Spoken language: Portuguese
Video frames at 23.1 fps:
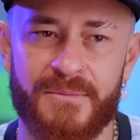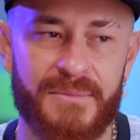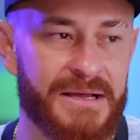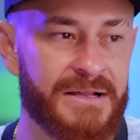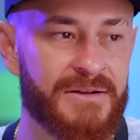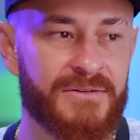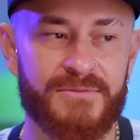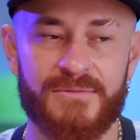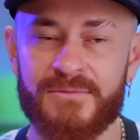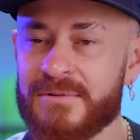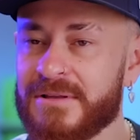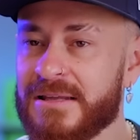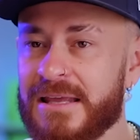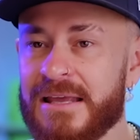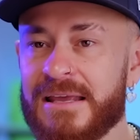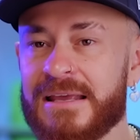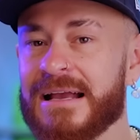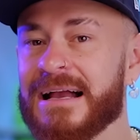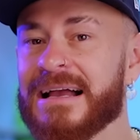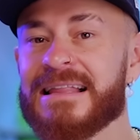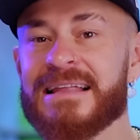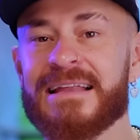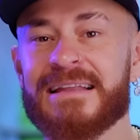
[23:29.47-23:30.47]
mano, o que,
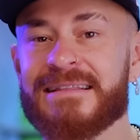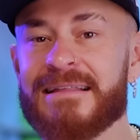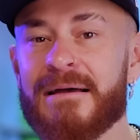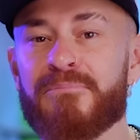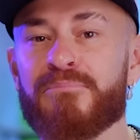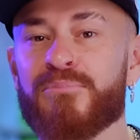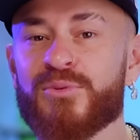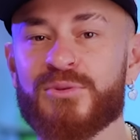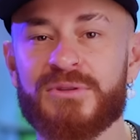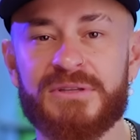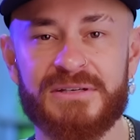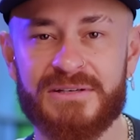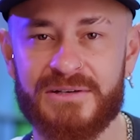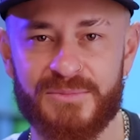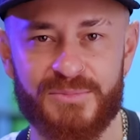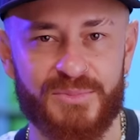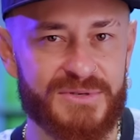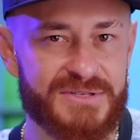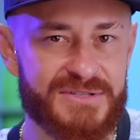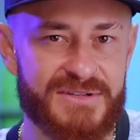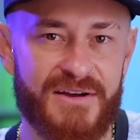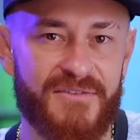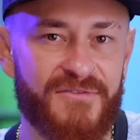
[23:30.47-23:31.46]
que a galera tá puta que eu postei